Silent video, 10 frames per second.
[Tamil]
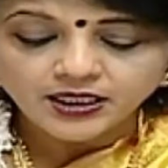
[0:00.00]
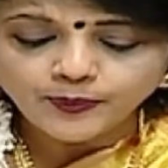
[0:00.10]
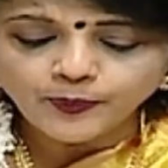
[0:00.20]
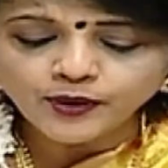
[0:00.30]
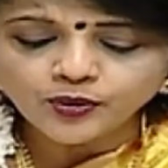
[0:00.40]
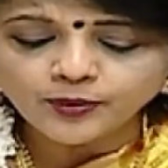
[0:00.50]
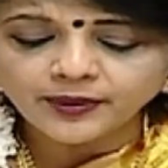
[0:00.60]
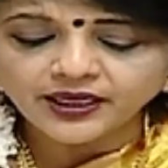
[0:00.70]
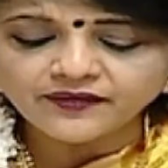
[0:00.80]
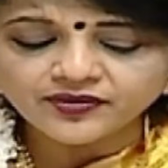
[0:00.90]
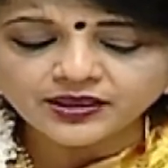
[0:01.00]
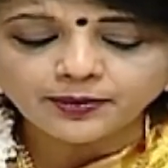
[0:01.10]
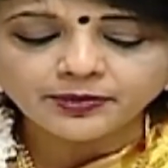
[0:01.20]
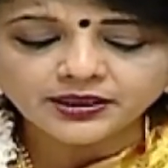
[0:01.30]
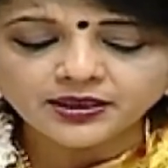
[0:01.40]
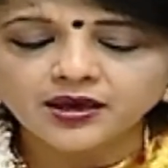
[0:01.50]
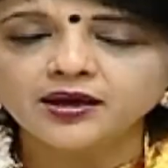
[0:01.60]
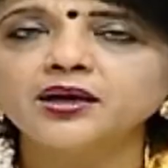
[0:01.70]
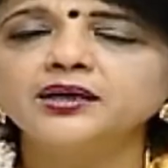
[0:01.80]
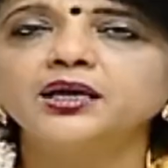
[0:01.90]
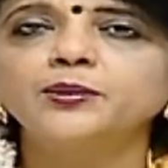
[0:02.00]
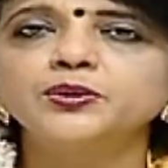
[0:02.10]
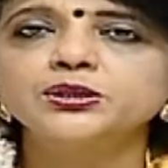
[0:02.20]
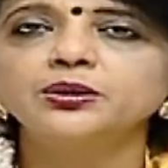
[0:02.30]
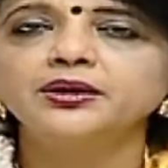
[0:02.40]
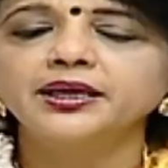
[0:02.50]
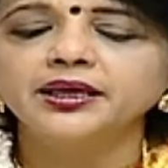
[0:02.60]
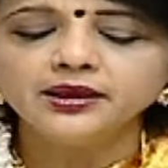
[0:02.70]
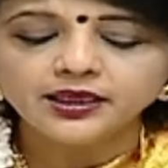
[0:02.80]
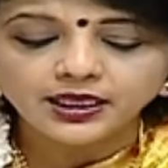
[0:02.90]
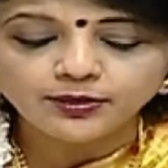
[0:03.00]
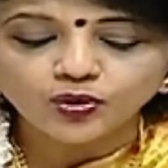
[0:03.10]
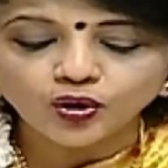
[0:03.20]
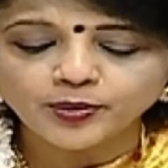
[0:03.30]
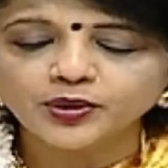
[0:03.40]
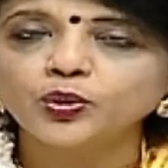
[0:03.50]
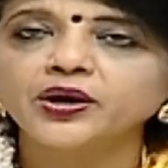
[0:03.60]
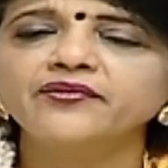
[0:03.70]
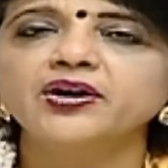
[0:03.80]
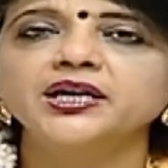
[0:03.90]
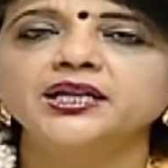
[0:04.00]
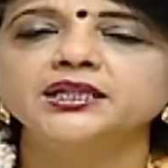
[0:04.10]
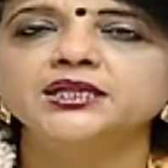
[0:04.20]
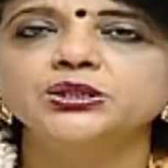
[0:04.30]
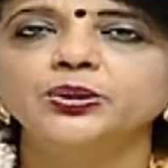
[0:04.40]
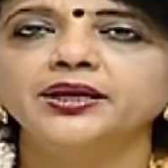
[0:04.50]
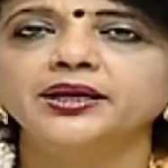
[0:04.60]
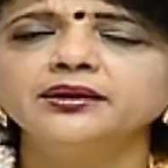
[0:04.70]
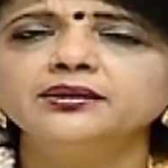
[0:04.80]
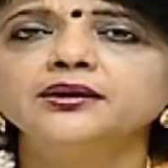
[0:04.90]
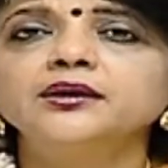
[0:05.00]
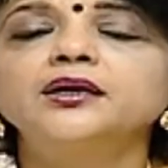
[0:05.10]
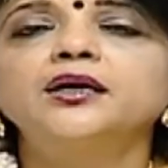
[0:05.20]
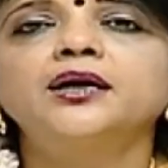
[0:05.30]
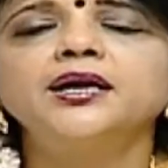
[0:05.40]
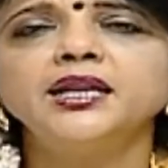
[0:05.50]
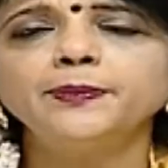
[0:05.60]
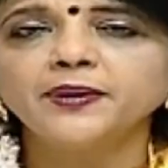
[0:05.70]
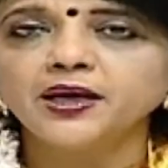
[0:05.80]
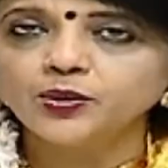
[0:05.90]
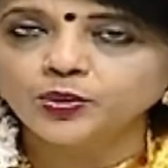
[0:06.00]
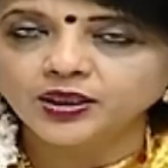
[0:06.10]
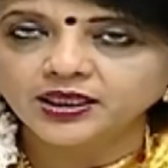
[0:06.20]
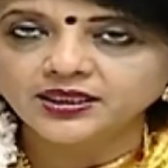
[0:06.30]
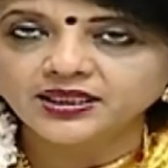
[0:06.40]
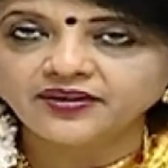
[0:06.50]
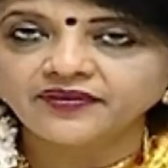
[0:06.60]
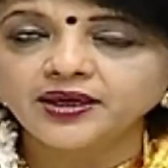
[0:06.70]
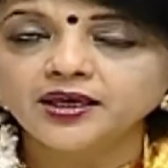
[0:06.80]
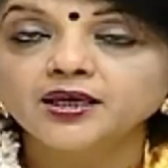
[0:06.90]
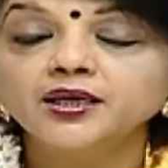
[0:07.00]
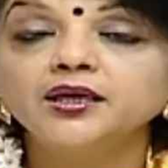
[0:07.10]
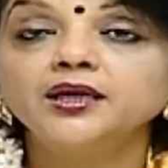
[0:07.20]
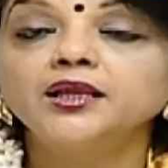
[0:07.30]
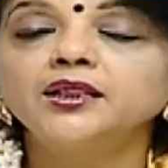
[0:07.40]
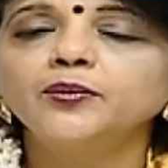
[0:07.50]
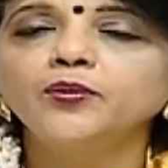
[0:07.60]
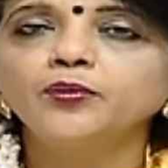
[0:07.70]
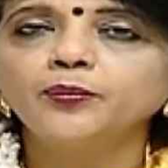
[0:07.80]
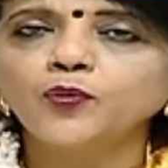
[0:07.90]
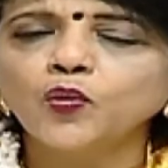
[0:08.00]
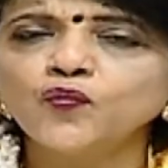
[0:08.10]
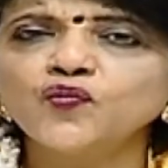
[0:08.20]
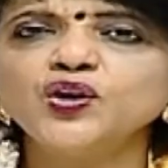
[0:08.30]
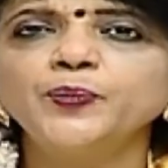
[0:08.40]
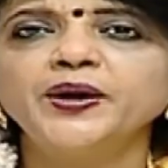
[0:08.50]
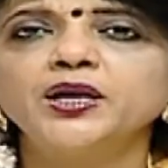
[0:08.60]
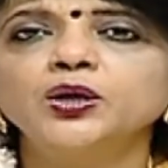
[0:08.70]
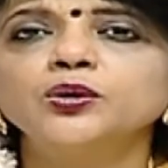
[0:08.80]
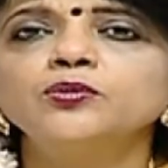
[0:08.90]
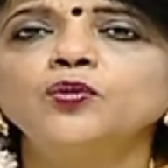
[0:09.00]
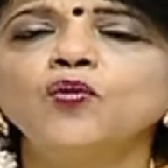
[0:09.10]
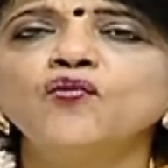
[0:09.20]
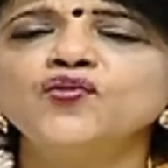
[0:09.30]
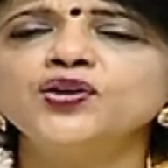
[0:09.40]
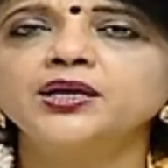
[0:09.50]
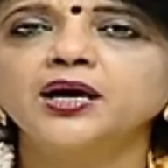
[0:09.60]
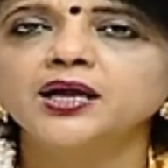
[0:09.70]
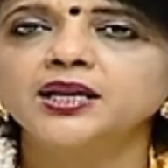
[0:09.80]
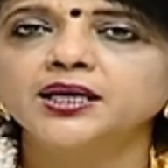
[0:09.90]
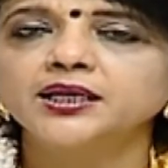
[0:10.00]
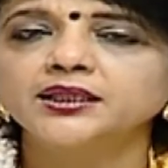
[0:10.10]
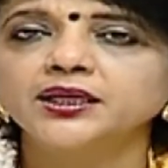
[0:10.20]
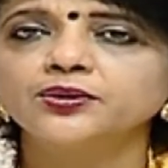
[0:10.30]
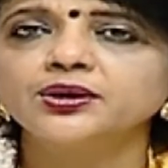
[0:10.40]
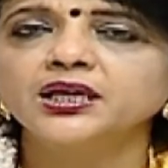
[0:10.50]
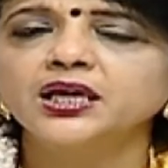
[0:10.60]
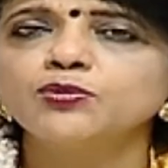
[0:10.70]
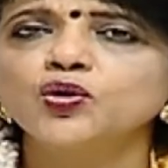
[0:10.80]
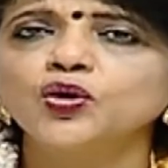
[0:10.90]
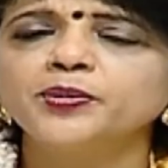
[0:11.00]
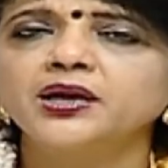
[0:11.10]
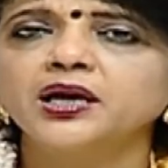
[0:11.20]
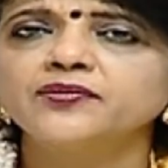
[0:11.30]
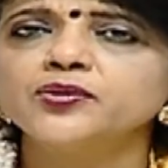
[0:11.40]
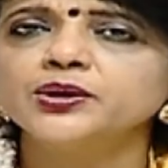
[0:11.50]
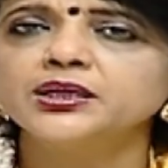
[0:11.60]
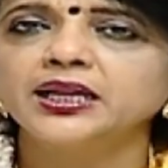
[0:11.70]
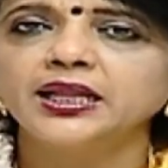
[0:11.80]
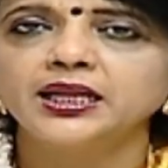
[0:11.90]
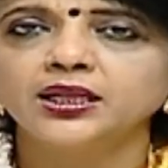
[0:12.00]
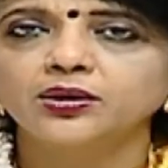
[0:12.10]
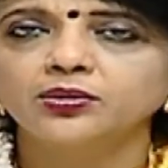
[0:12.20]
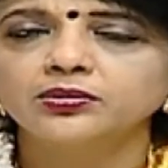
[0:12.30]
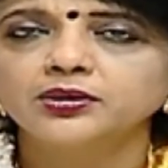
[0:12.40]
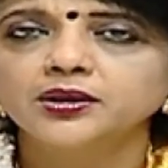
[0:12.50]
இப்பொழுது உங்கள் மனைவி வந்து ஐம்பத்தி நாலு நாள் கர்ப்பம் சொல்கிறீங்க ஹீமோக்ளோபின் குறைவாக இருக்குதுன்னு சொல்கிறீங்க கண்டிப்பாக உங்களுக்கு தேவை இந்த ஒவ்வொரு பெண்ணுக்கும் ஒவ்வொரு காலகட்டத்திலையும் இந்த ஹீமோக்ளோபின் அளவு ஒரு நிலையில் இருக்கணும்